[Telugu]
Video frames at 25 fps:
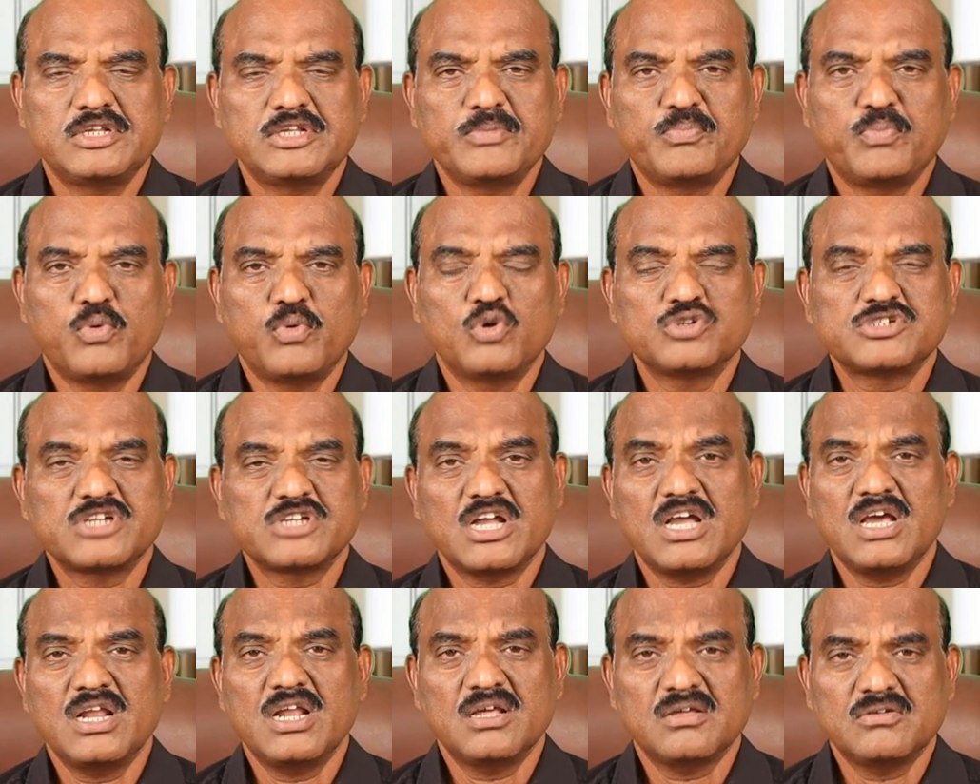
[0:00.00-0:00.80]
దీని
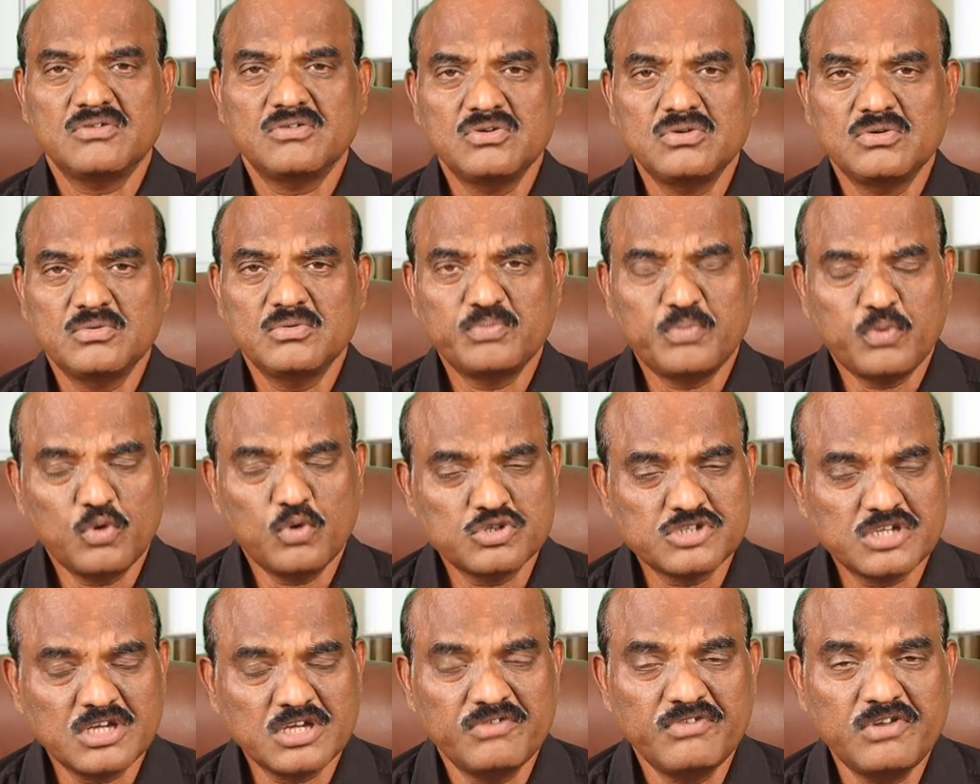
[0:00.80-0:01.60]
పోషకాలకు
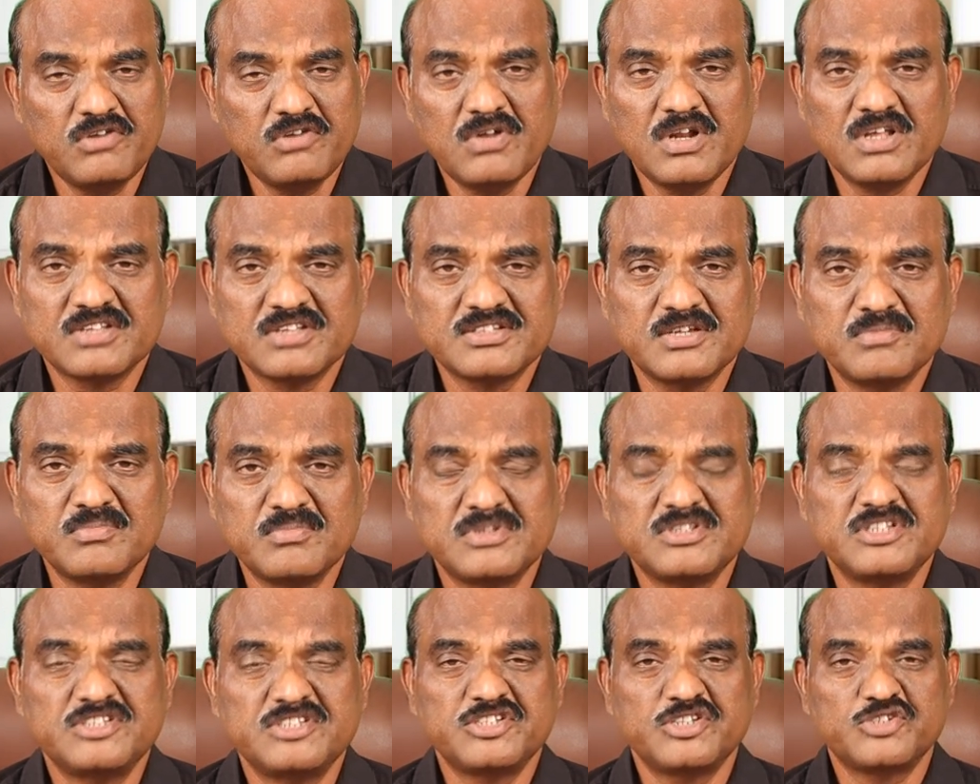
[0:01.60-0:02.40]
పోషక విలువలకు
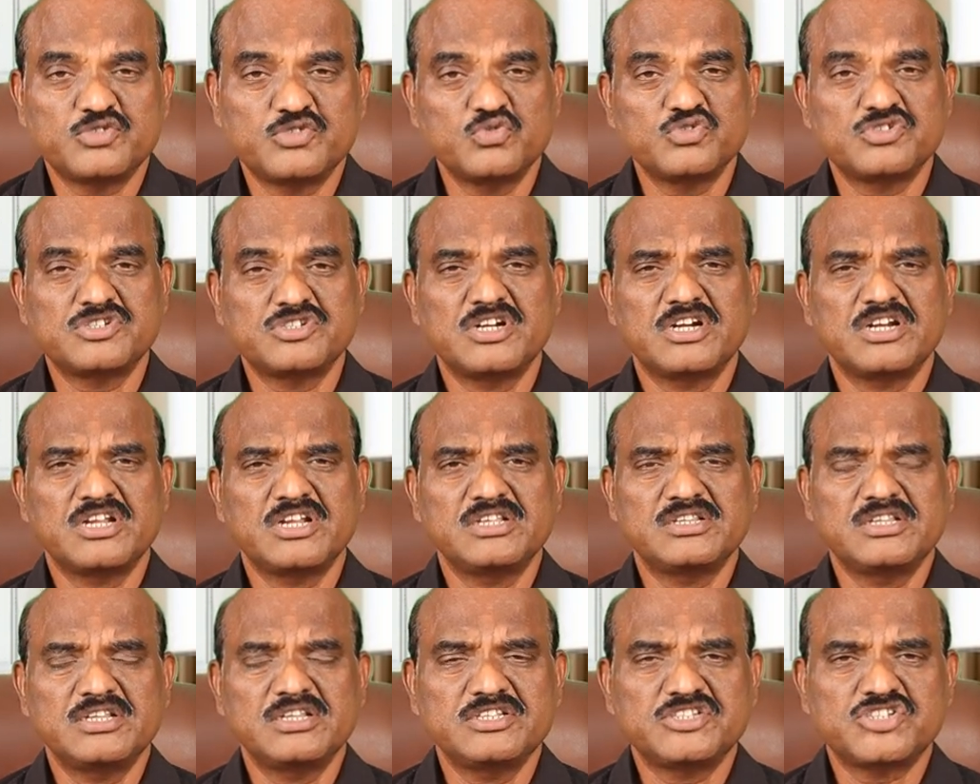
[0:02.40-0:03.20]
సంబంధించి
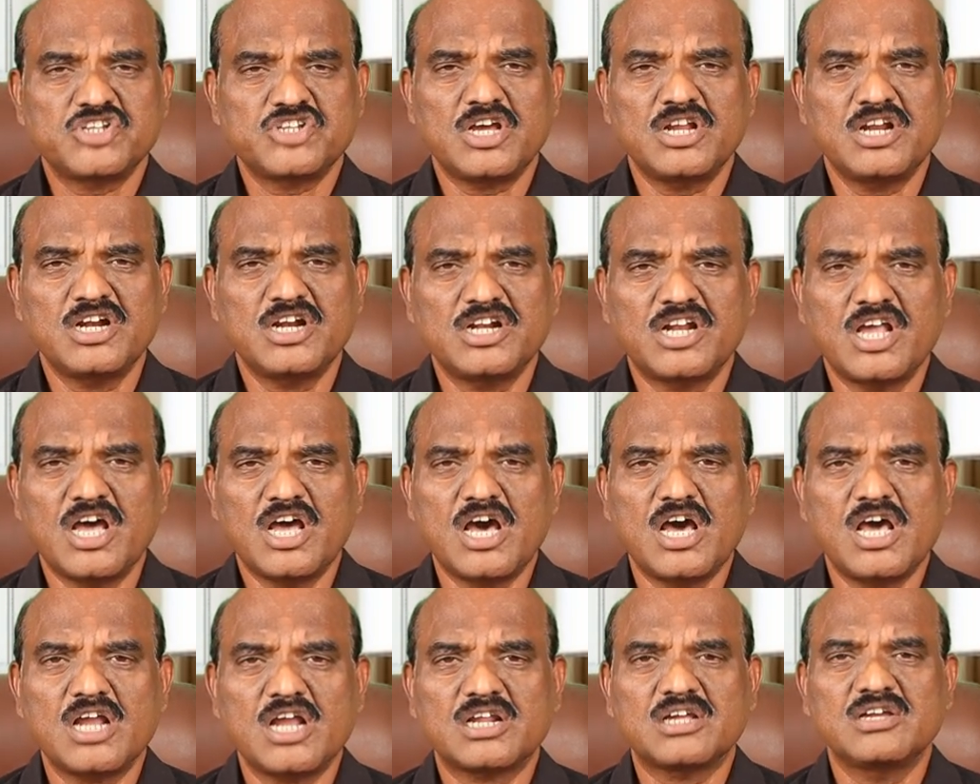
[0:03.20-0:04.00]
చూసినట్టయితే చాలా
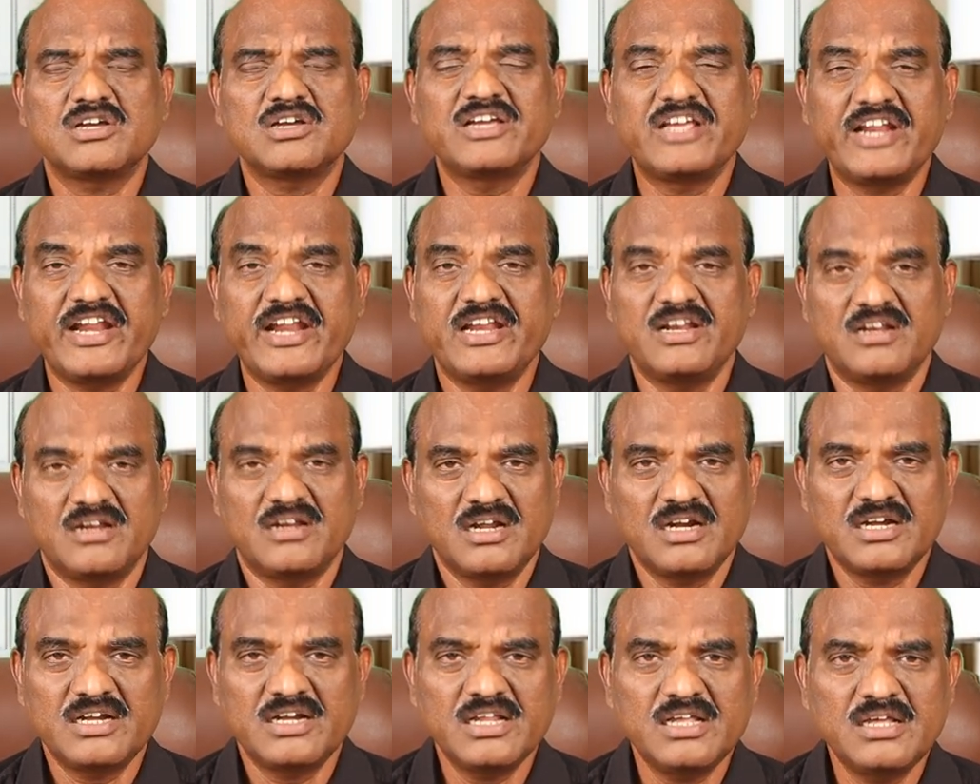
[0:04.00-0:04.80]
డార్క్ గ్రీన్
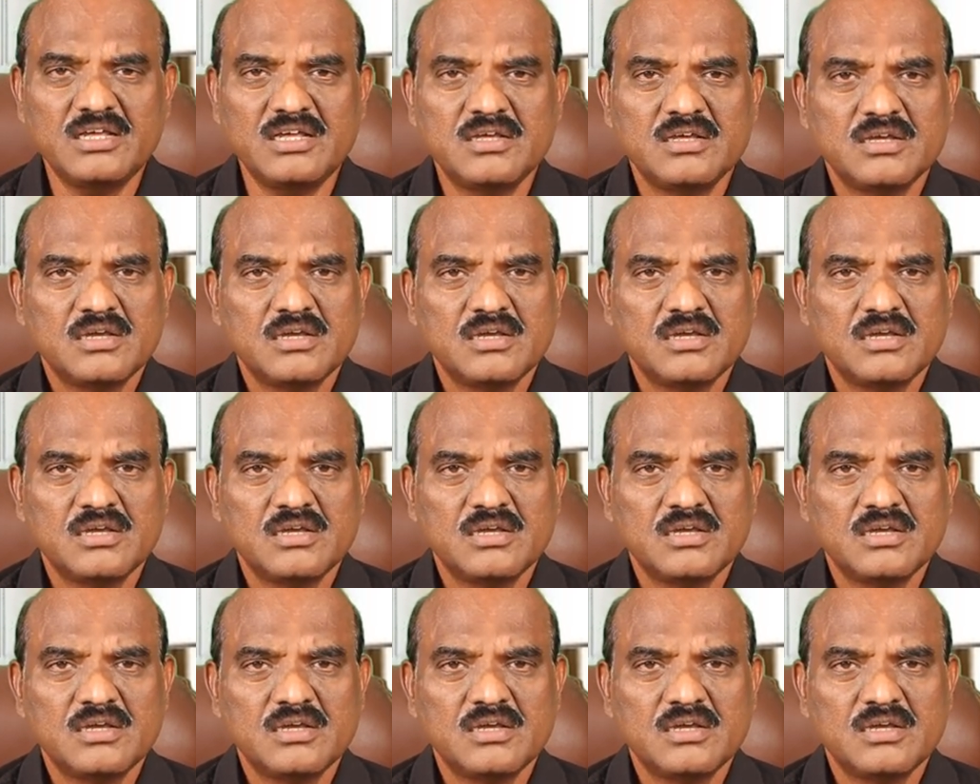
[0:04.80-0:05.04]
అంటే